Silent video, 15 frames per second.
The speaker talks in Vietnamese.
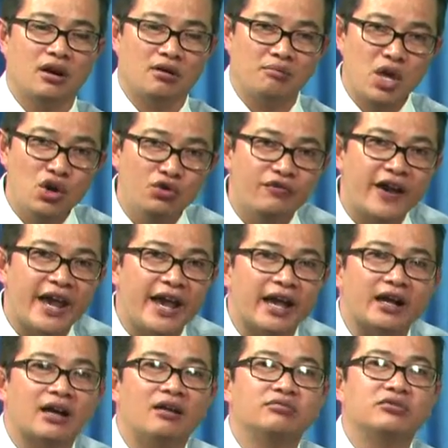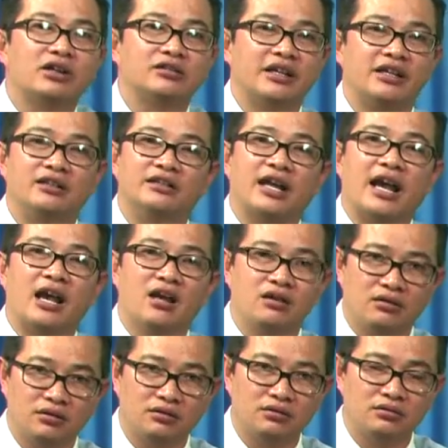ờ, bill về không có tiền trả
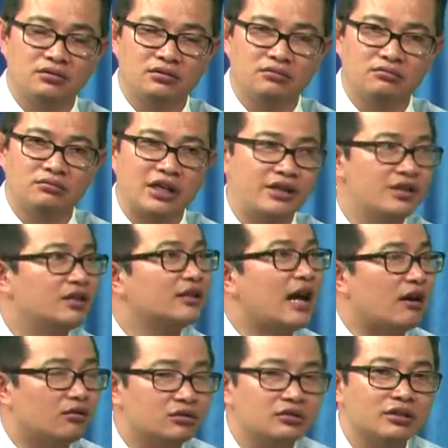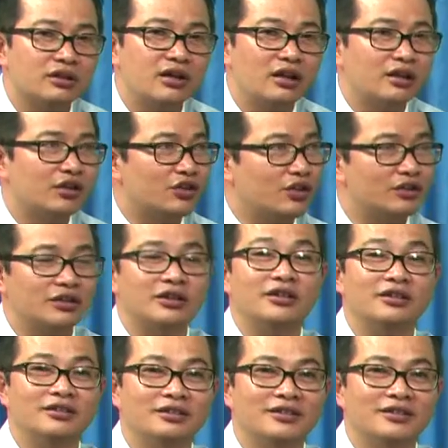bị nhức đầu cái đó là chuyện thường